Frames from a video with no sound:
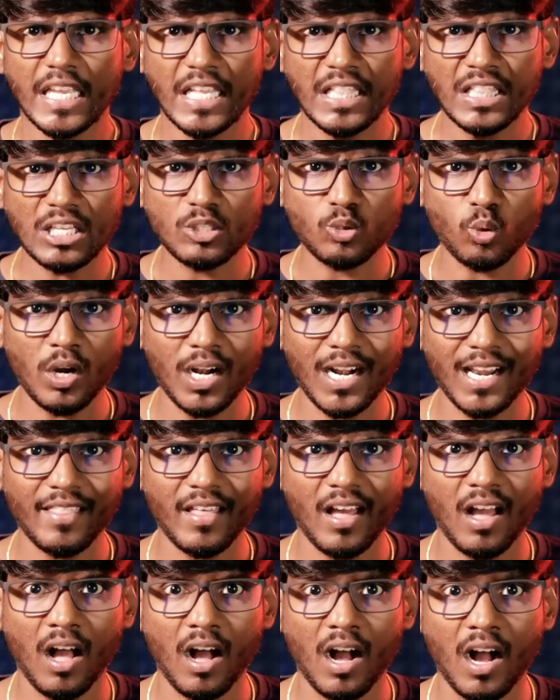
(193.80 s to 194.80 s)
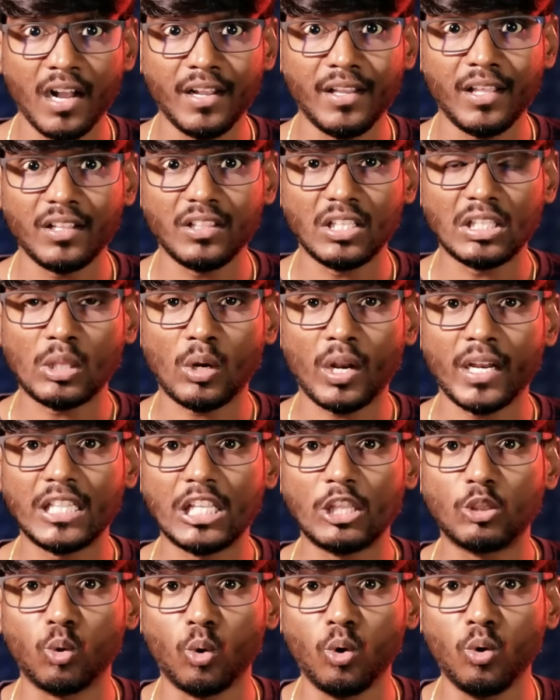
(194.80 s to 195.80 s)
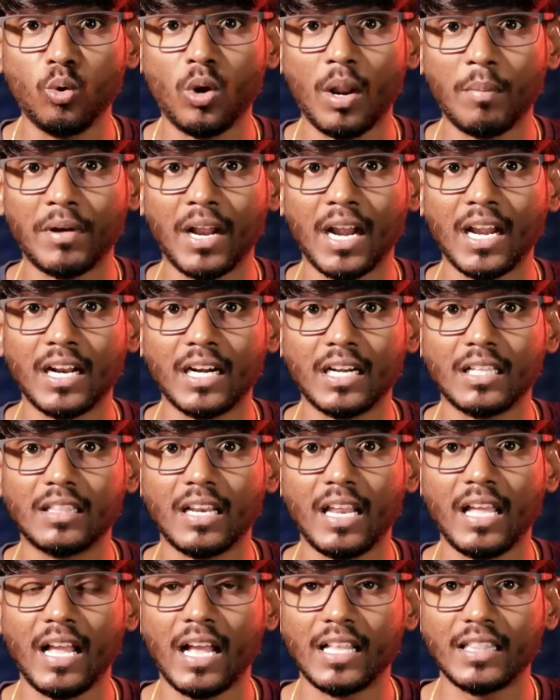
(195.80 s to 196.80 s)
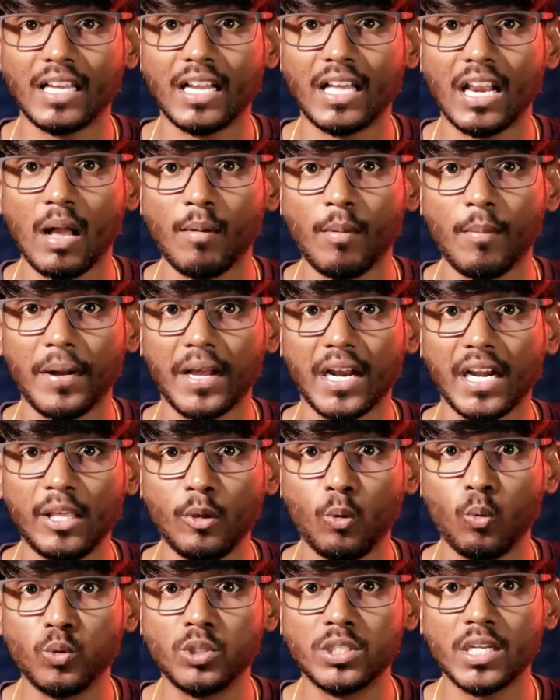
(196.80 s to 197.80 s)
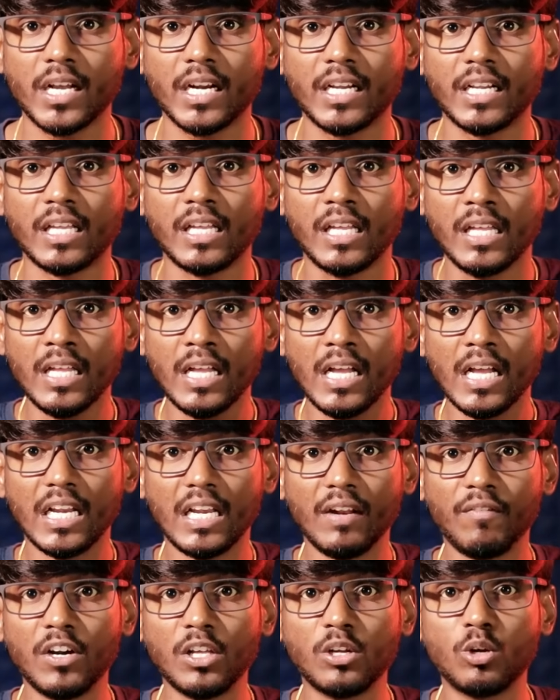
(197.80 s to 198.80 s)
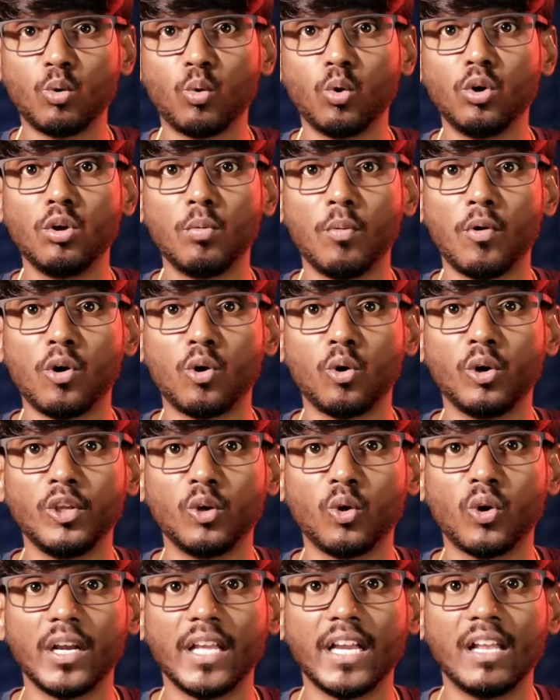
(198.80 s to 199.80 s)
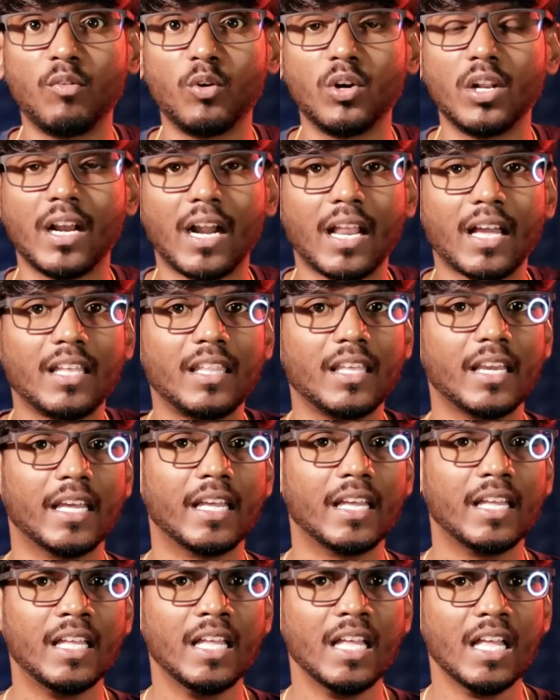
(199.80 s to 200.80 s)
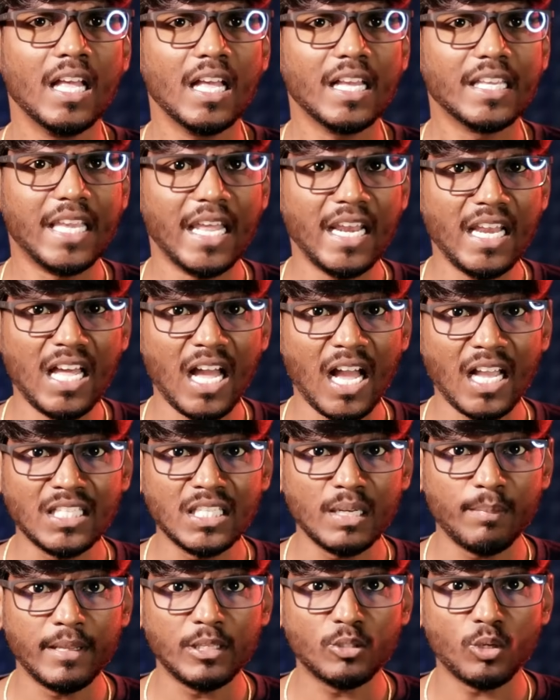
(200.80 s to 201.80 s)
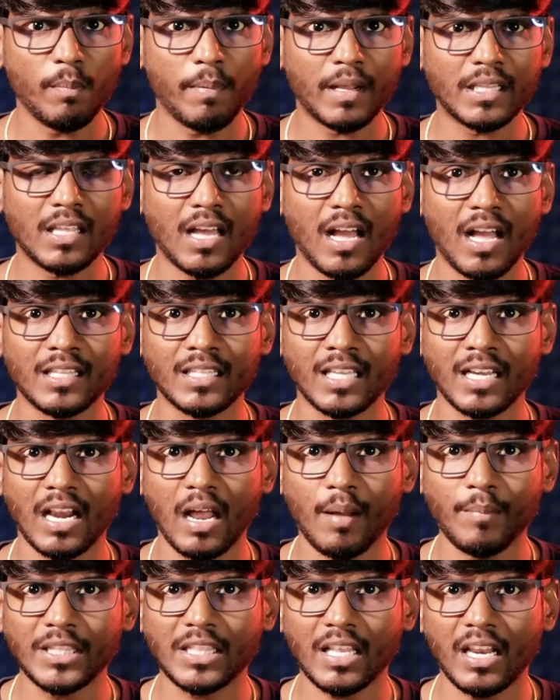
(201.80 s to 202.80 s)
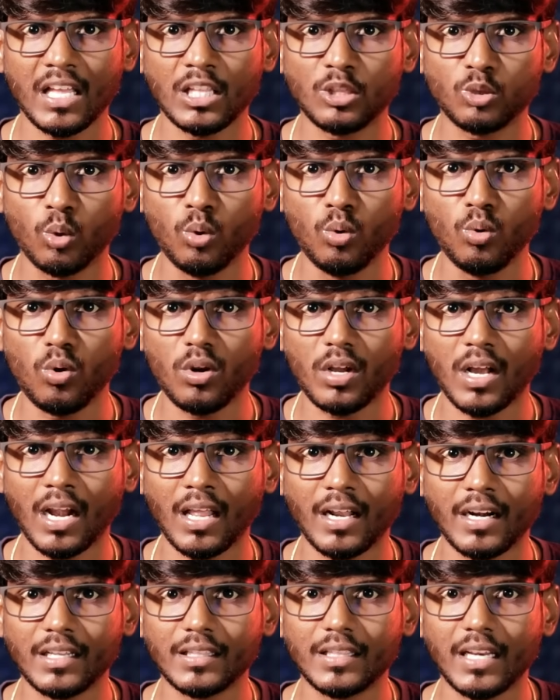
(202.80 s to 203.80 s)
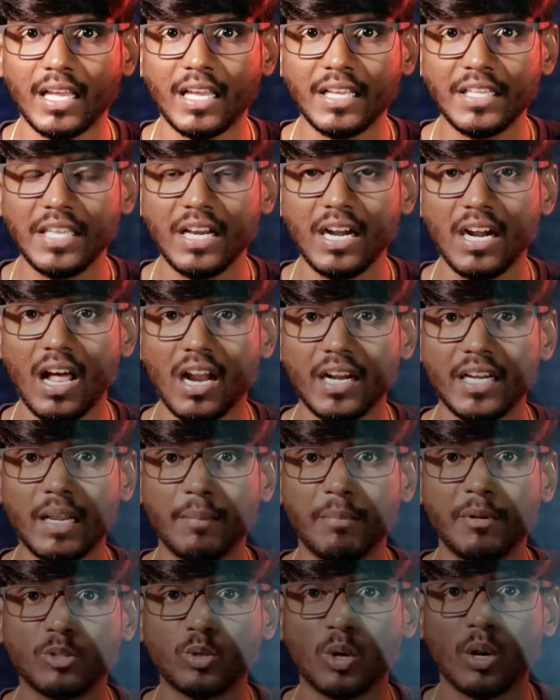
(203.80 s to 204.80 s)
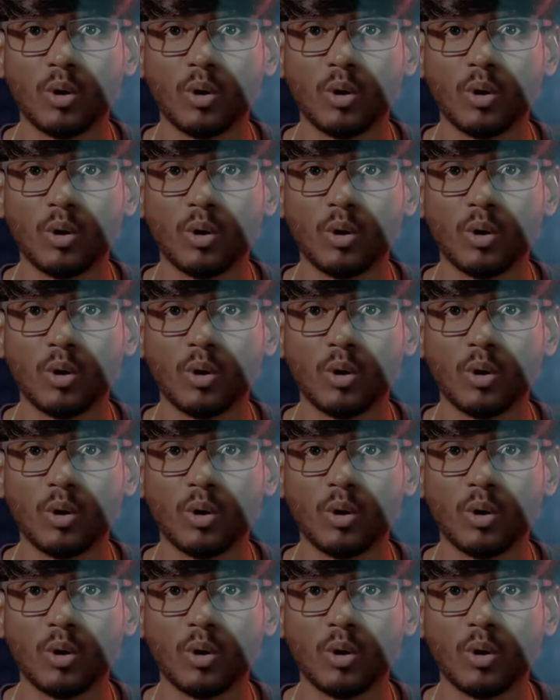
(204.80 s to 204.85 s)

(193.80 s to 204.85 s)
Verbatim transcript: இந்த சூழலில் தான் ஆயிரத்தி தொள்ளாயிரத்தி தொண்ணூறாம் காலகட்டத்தில் அந்த கிராம மக்களை உச்சக்கட்ட லெவலுக்கு கொண்டு போகக்கூடிய ஒரு நிகழ்வு ஒன்று நடக்குதுங்க என்ன ஆச்சு அப்படின்னு சொல்லி பார்த்தா அந்த கிராமத்தில் தொண்ணூறு காலகட்டத்தில் இருளாண்டி அப்படின்னு